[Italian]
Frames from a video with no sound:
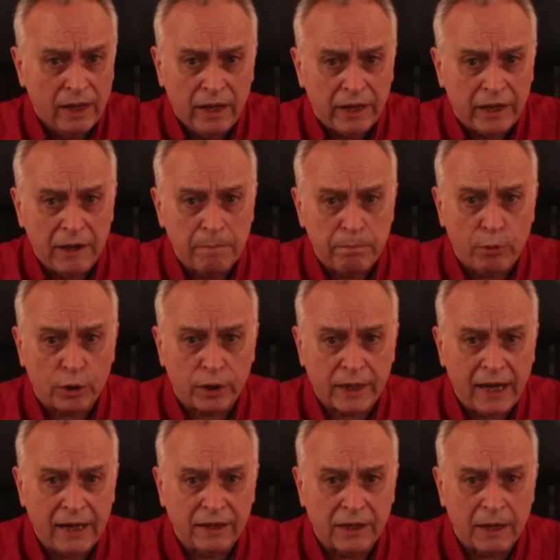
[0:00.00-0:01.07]

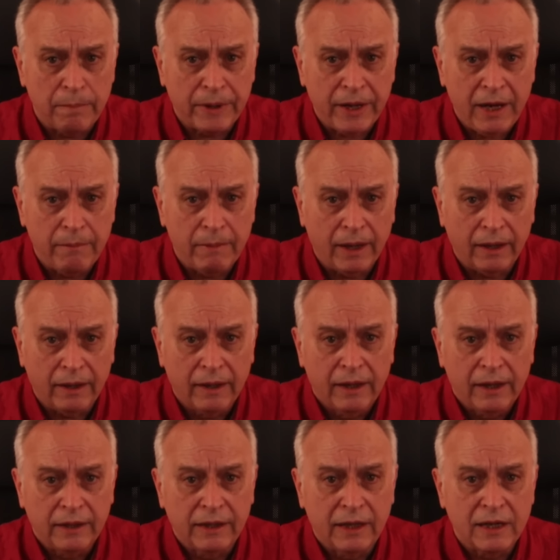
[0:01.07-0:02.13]
Importante prima
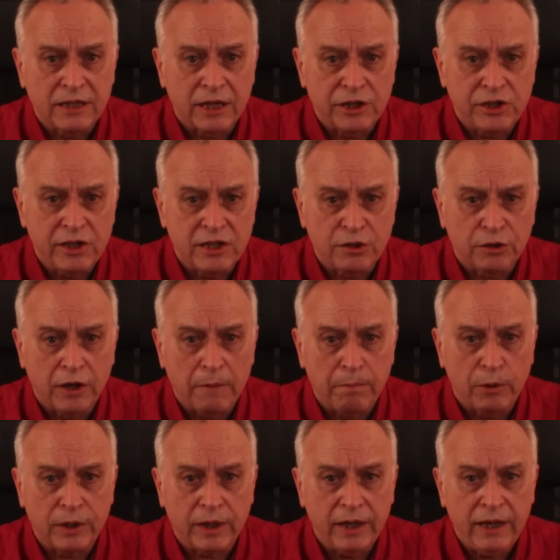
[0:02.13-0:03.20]
nell'esercizio del
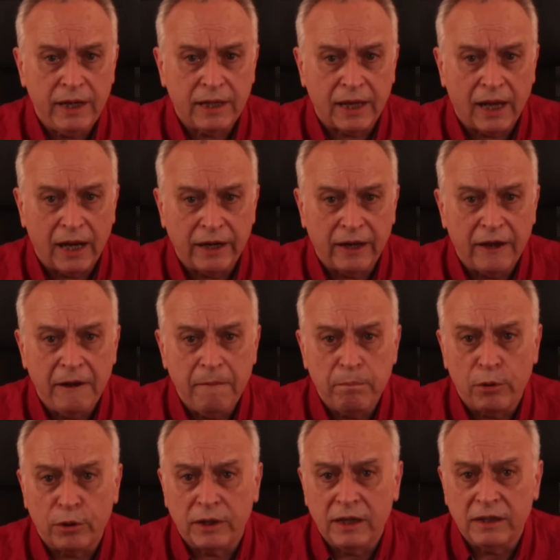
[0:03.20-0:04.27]
potere in Italia,
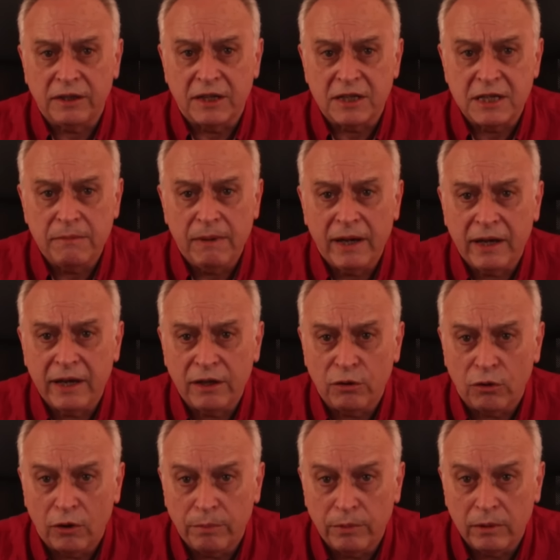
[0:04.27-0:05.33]
importantissima anche
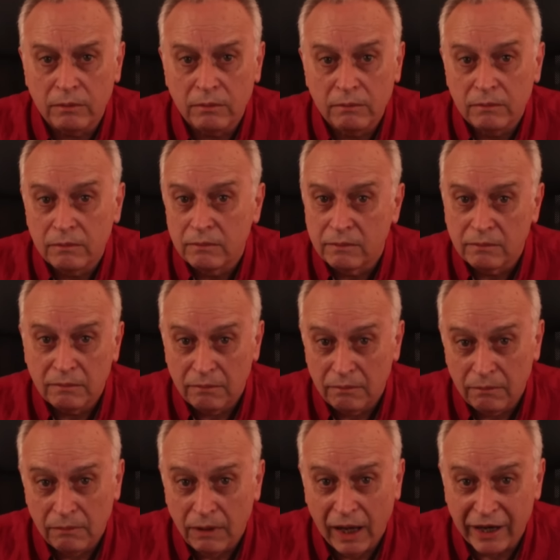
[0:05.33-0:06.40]
dopo,
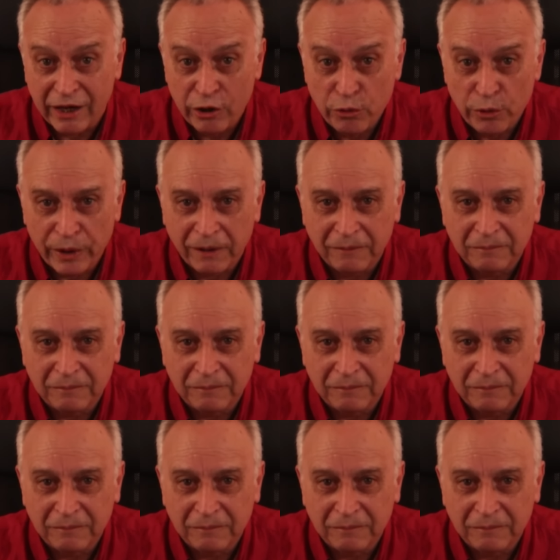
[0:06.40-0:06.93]
anche ora.